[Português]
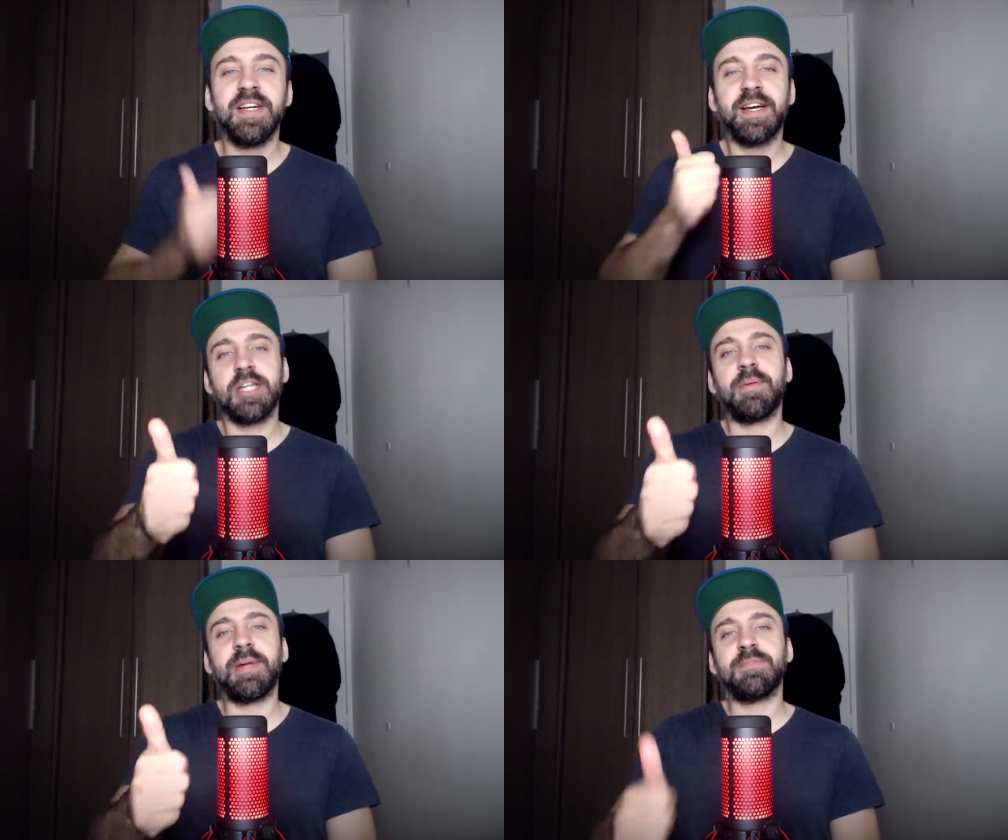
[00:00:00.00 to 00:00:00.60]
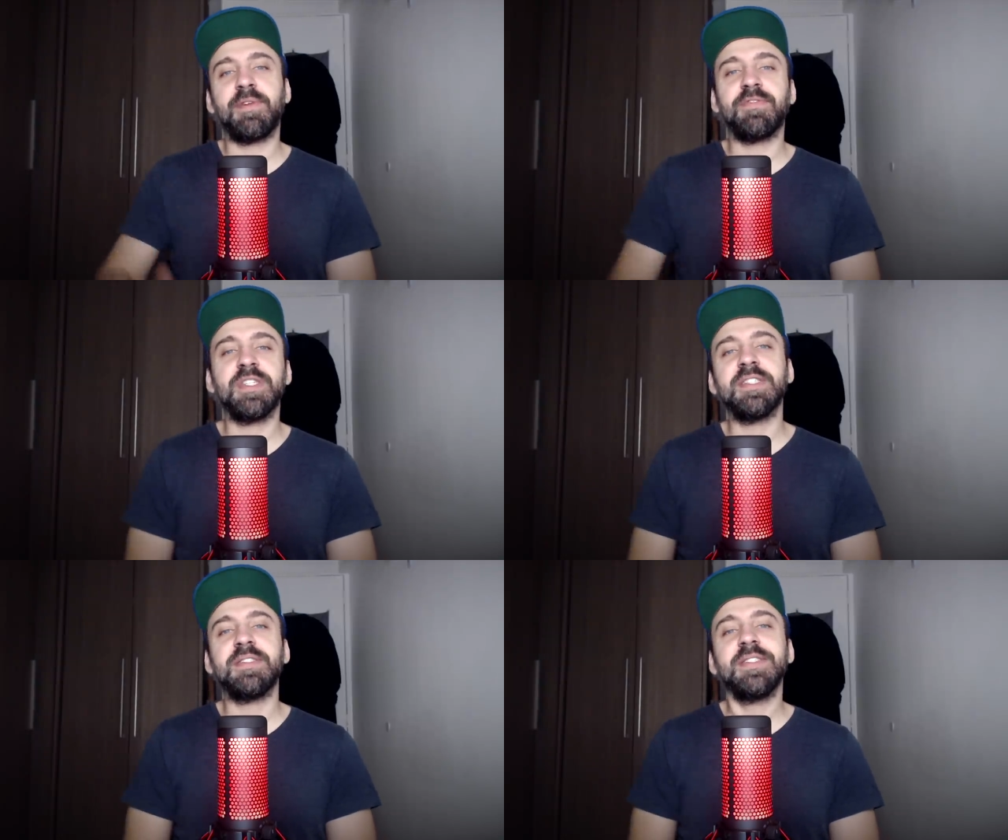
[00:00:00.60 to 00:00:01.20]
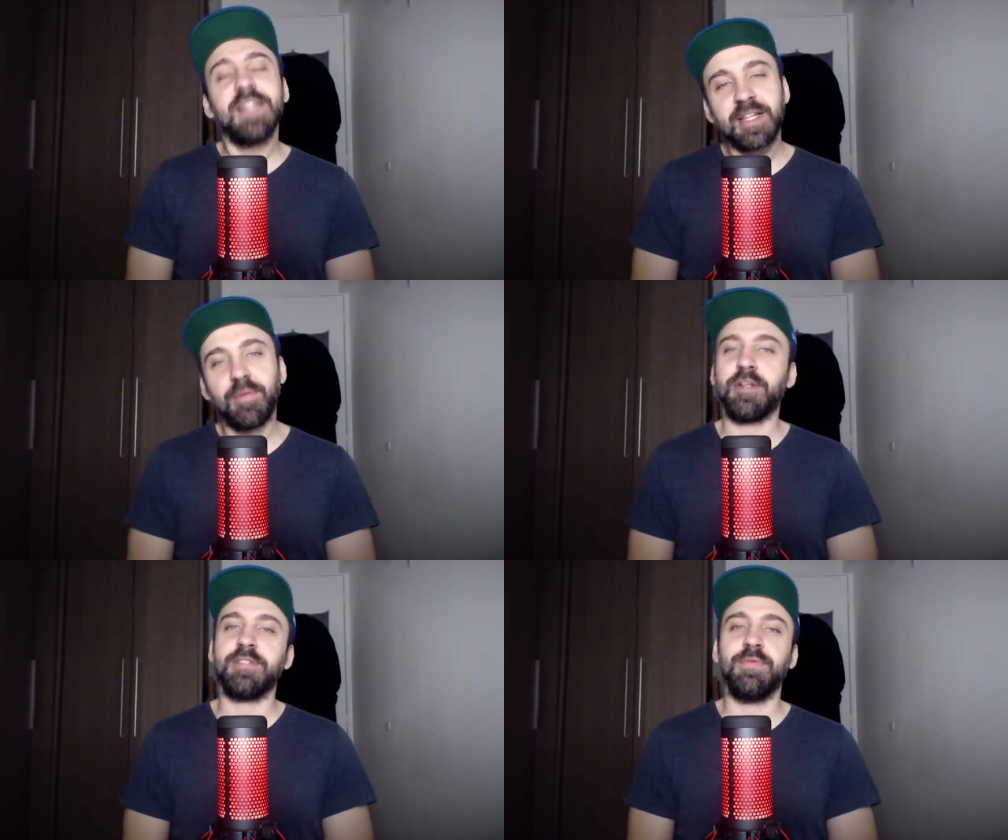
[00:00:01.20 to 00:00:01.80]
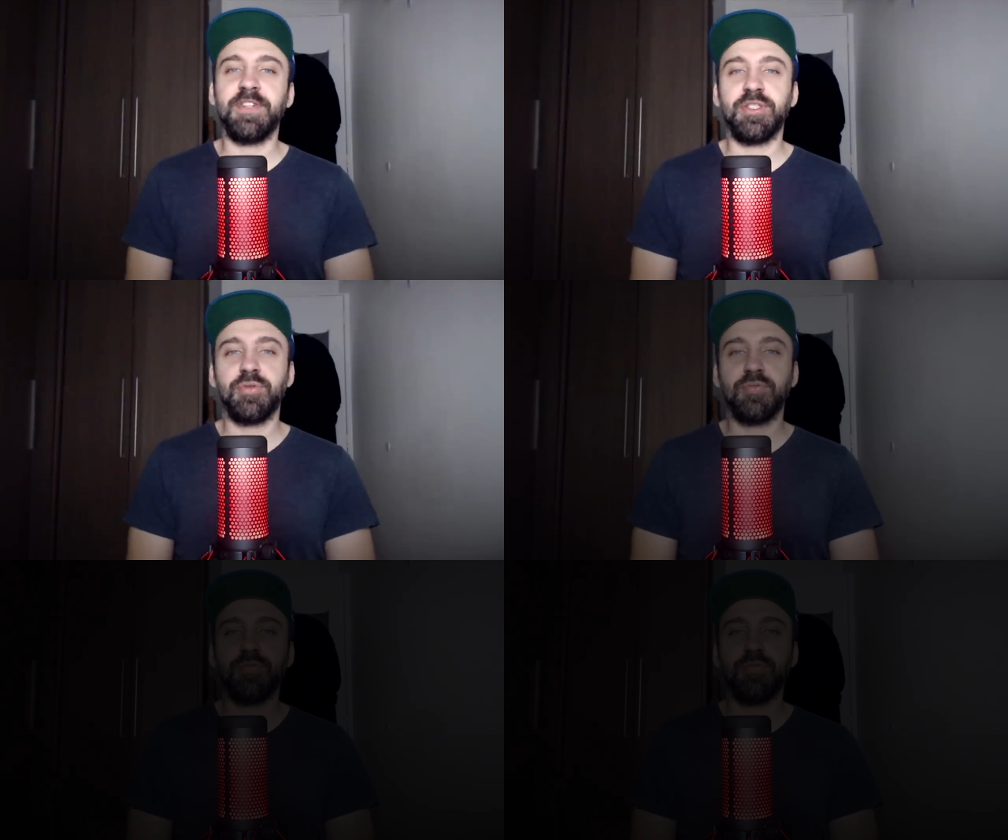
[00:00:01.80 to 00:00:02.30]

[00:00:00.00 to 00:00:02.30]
Grande abraço para vocês e até o próximo vídeo.